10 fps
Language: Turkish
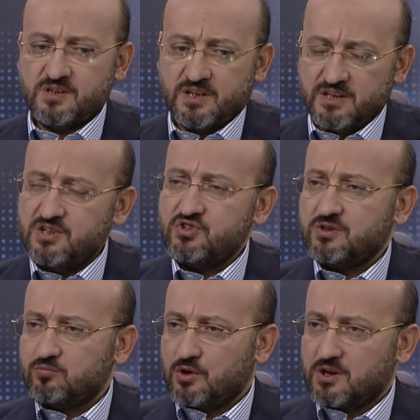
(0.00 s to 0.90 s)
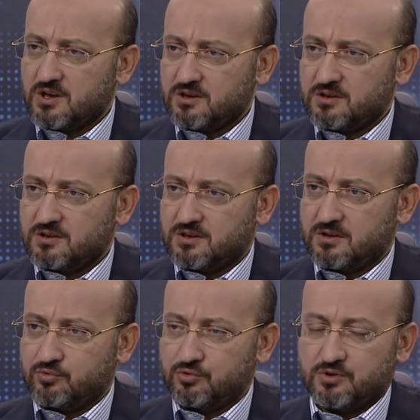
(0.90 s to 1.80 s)
Yani niçin bu hareket
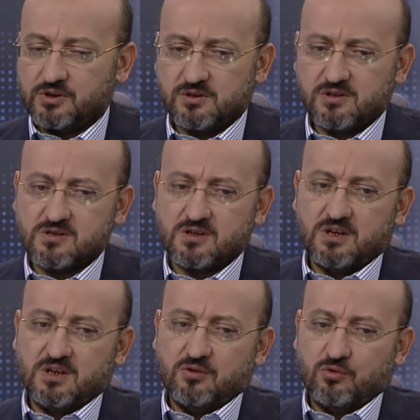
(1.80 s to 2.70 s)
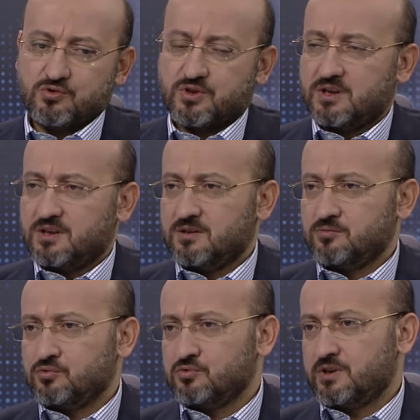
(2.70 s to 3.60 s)
yapılıyor dediniz?
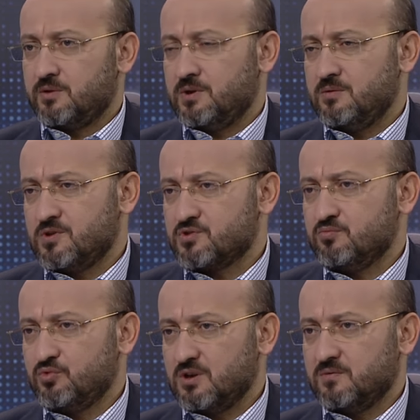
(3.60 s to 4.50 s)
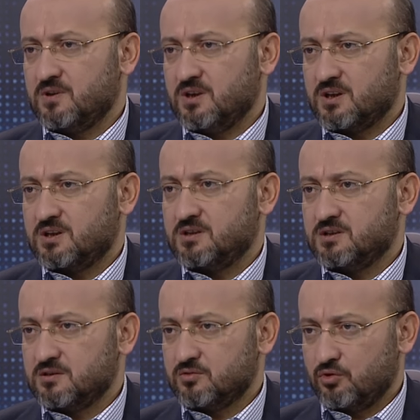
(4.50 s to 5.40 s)
Öncelikle bunun temeli meşru müdafaa
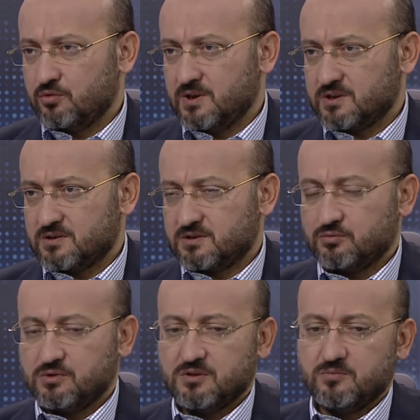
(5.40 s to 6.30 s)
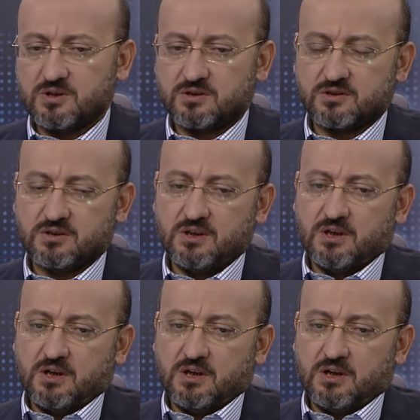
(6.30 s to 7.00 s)
hakkını korumaktır, kullanmaktır.